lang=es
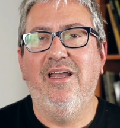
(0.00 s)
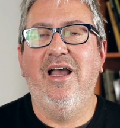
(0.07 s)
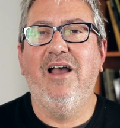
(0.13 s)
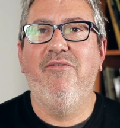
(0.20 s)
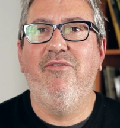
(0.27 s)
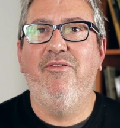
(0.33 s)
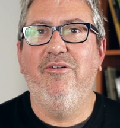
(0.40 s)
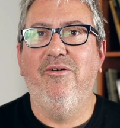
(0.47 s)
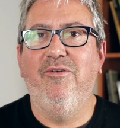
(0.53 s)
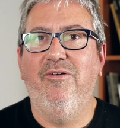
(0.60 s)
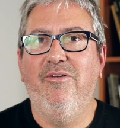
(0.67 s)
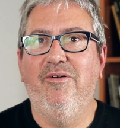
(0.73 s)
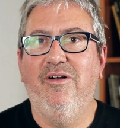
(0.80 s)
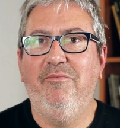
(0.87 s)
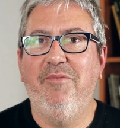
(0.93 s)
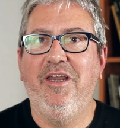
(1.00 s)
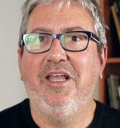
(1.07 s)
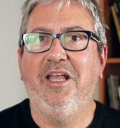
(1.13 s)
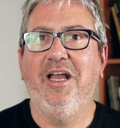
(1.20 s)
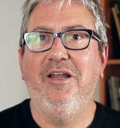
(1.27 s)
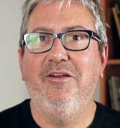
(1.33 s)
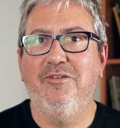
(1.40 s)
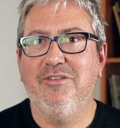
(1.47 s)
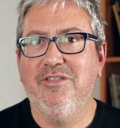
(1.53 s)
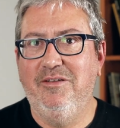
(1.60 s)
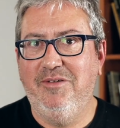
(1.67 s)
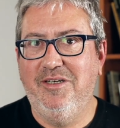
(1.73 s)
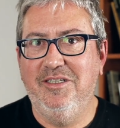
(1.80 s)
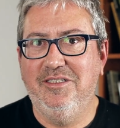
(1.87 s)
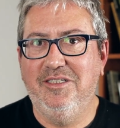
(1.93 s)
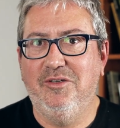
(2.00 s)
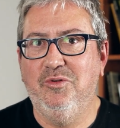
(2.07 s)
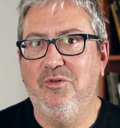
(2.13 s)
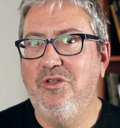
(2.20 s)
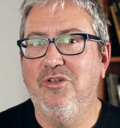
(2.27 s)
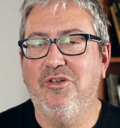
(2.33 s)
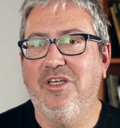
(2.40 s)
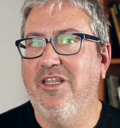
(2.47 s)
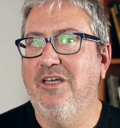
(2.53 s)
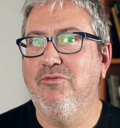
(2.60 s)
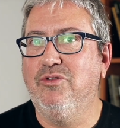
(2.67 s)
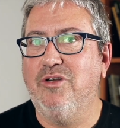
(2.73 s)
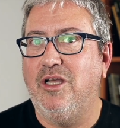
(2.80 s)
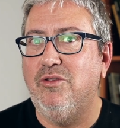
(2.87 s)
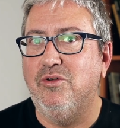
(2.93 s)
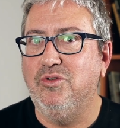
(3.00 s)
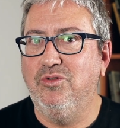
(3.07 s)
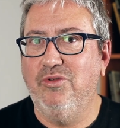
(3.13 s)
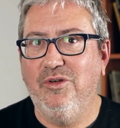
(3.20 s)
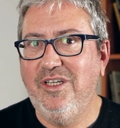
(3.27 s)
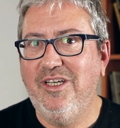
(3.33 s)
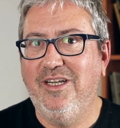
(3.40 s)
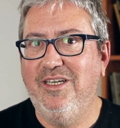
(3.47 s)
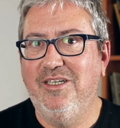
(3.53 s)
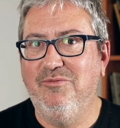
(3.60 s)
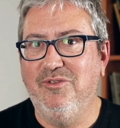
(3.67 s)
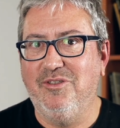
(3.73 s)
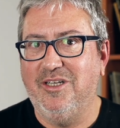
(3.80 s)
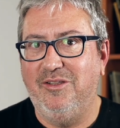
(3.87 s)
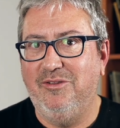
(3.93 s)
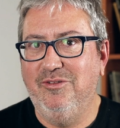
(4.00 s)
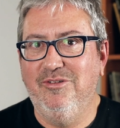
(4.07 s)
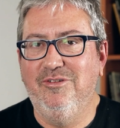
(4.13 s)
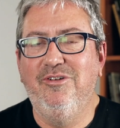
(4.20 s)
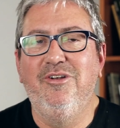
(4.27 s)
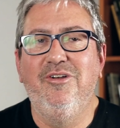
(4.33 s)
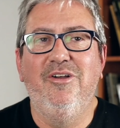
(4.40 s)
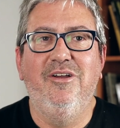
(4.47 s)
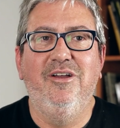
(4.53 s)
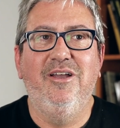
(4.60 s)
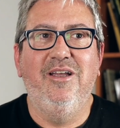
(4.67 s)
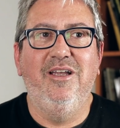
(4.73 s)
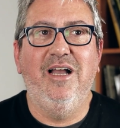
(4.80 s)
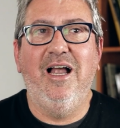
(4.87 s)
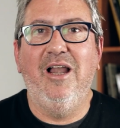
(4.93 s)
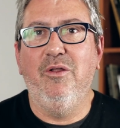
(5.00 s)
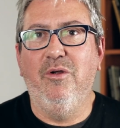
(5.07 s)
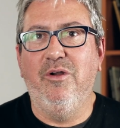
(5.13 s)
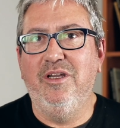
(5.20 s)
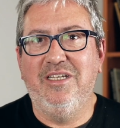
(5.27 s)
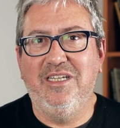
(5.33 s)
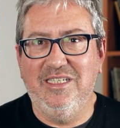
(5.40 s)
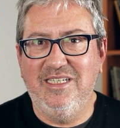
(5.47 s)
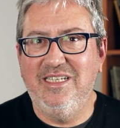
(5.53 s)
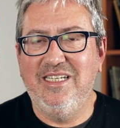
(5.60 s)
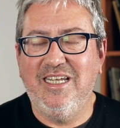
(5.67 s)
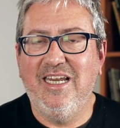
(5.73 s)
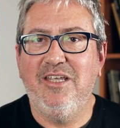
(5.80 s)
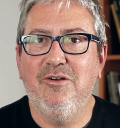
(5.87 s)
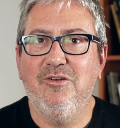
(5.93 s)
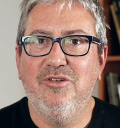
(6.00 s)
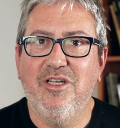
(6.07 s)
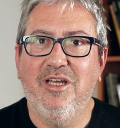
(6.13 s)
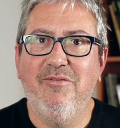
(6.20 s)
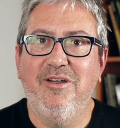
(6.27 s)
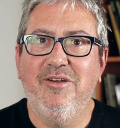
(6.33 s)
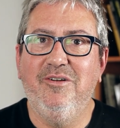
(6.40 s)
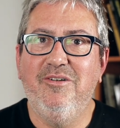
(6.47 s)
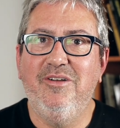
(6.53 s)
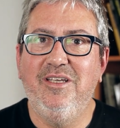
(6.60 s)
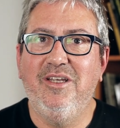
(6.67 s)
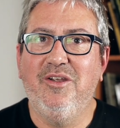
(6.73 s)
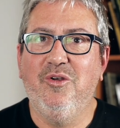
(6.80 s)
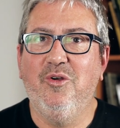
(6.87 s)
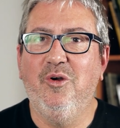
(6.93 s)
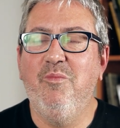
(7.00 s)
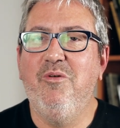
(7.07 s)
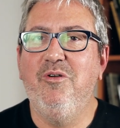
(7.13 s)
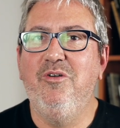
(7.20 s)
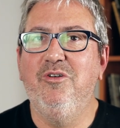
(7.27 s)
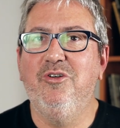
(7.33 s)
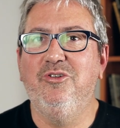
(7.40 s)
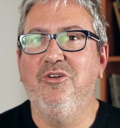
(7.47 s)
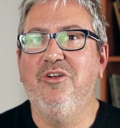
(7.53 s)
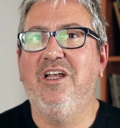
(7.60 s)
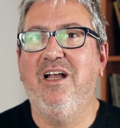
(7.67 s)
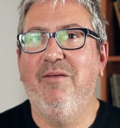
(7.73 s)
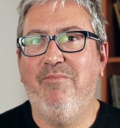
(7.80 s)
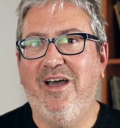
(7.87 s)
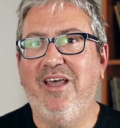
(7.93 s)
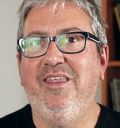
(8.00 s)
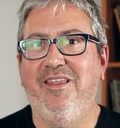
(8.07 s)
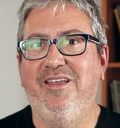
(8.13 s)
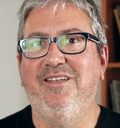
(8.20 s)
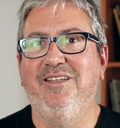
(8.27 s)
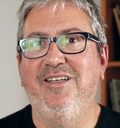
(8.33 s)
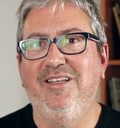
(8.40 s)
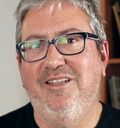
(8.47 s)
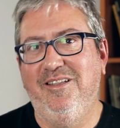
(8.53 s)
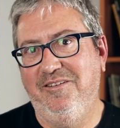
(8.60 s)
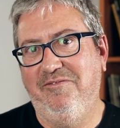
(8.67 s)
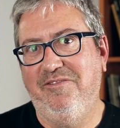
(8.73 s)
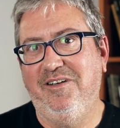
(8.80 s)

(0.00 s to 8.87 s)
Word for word: afroamericanos que vienen a Estados Unidos, quizás buscando sus orígenes, buscando eh, algo, ni, ni, siquiera ellos lo saben, ¿no? Y cómo no son capaces de